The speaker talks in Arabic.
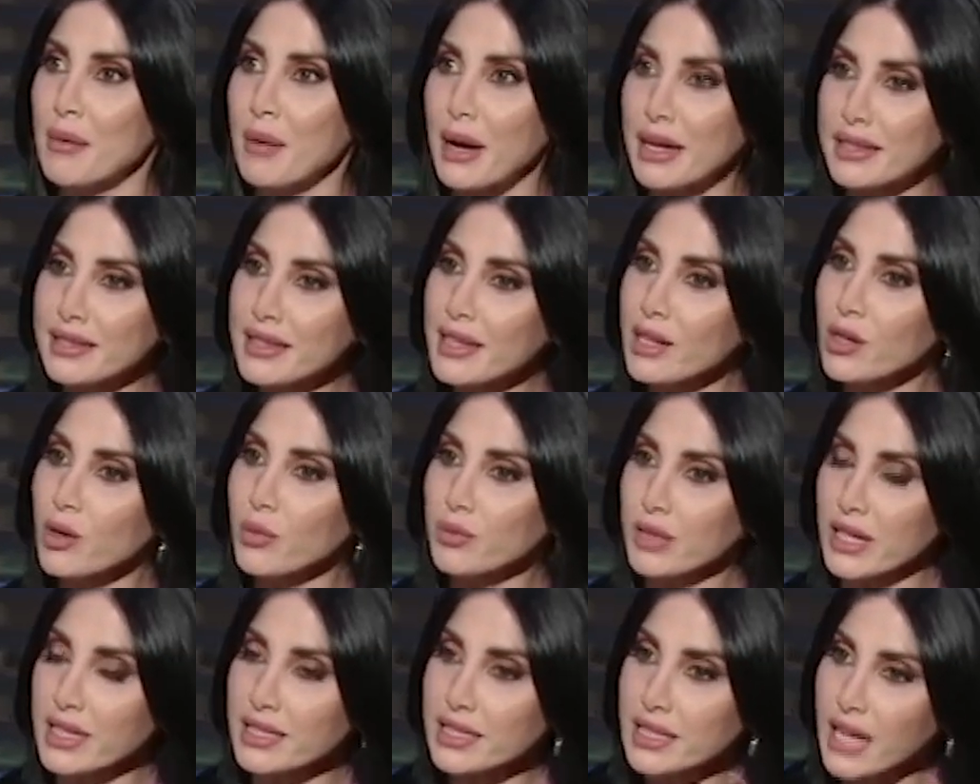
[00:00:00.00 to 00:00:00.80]
قد إيه اليوم
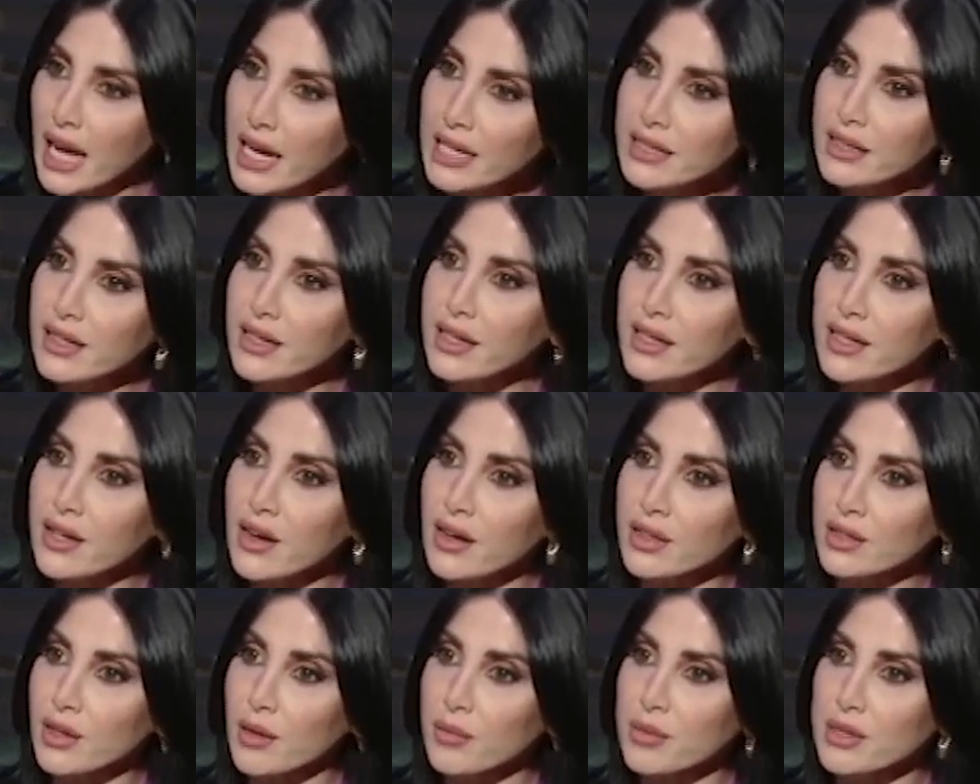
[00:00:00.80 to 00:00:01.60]
بتحسي هيدي
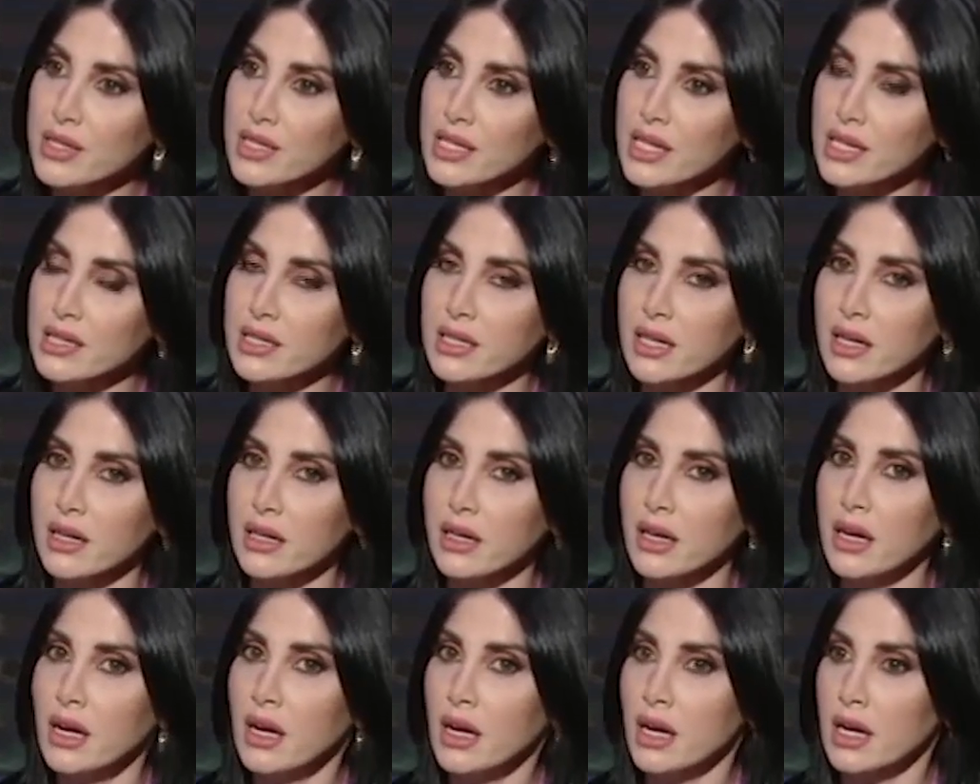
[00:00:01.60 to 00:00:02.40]
الرياضه بالذات
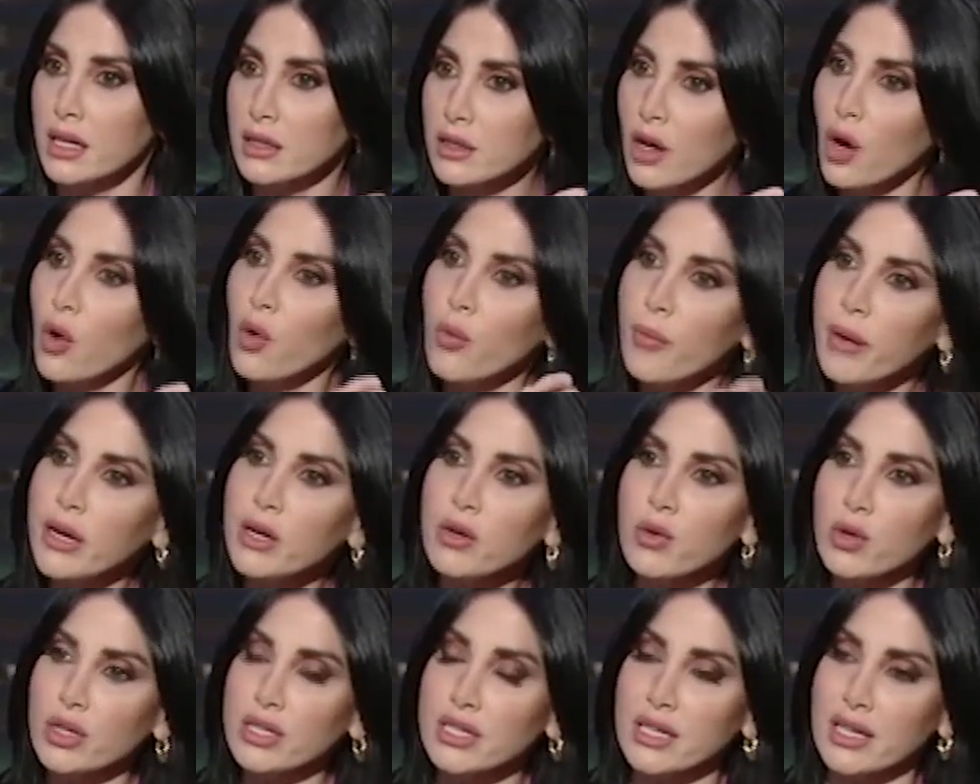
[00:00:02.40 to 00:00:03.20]
اللي الضوء
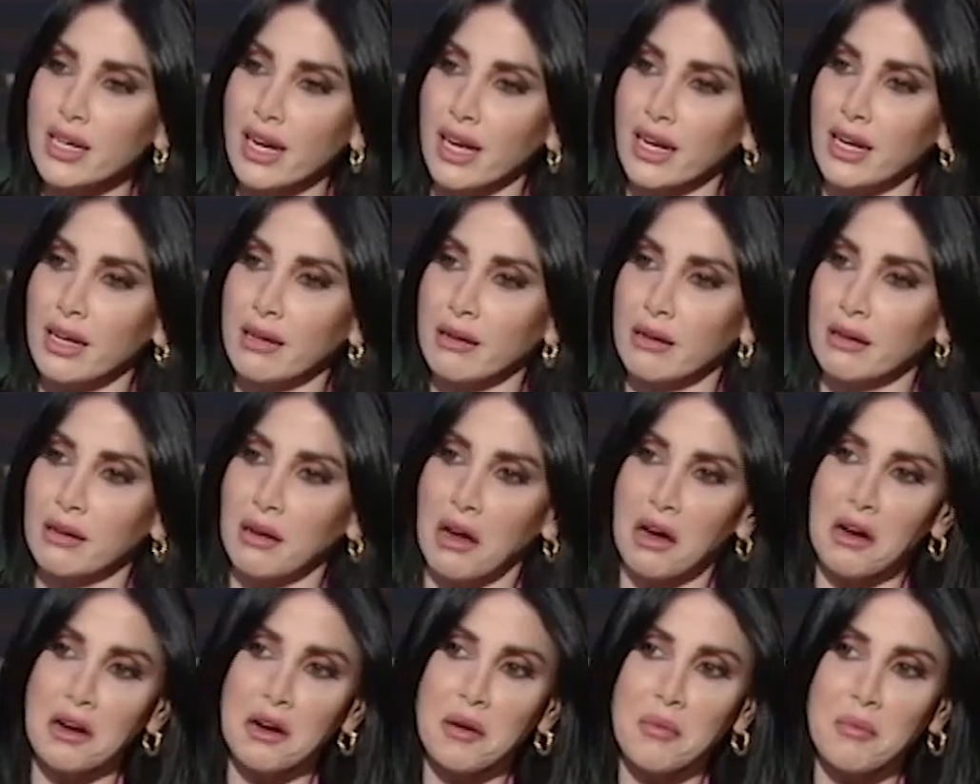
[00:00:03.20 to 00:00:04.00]
منه كثير عليها الوقايه
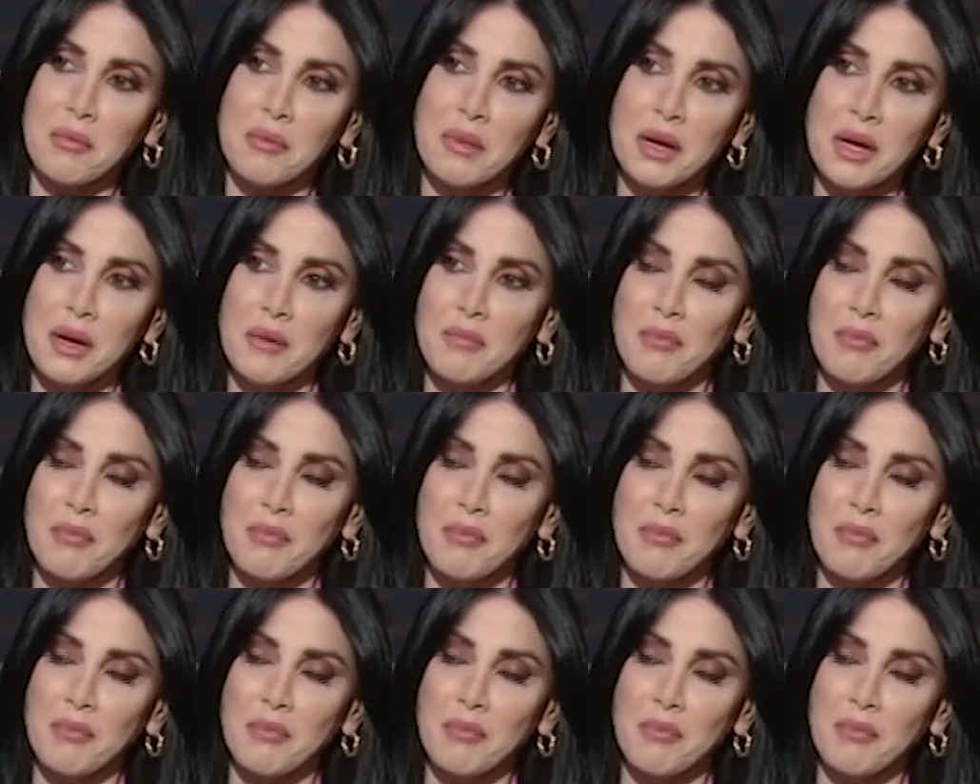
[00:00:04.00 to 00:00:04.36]
العالم